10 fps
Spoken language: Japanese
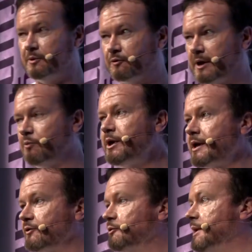あり
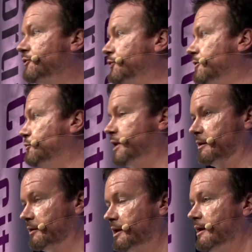我々
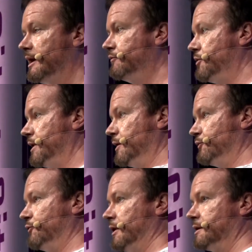の
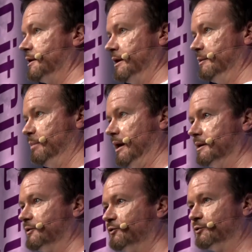ことであります
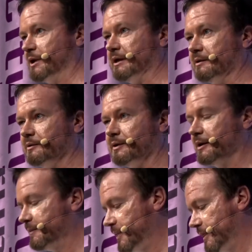人間は
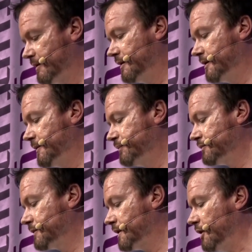ブランクスクリーンのよう
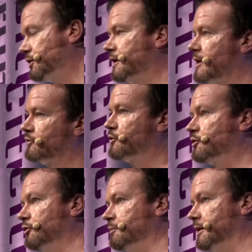に全て作り上げる
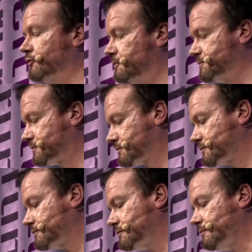ことができるということ
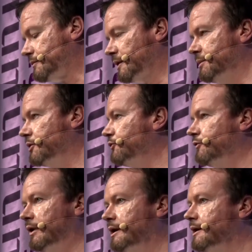ですこれがかっこいい部
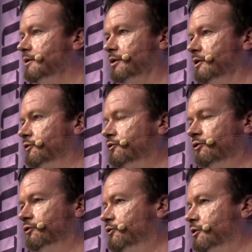分であります
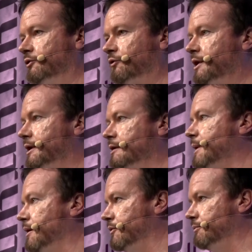ものを舐める
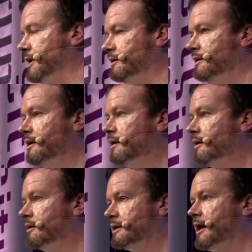ということは思考す
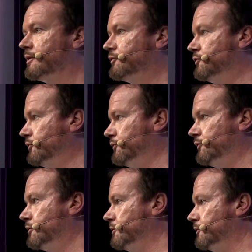ると同じである
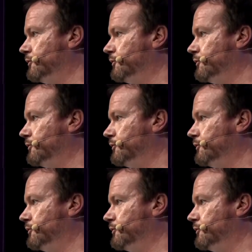ならば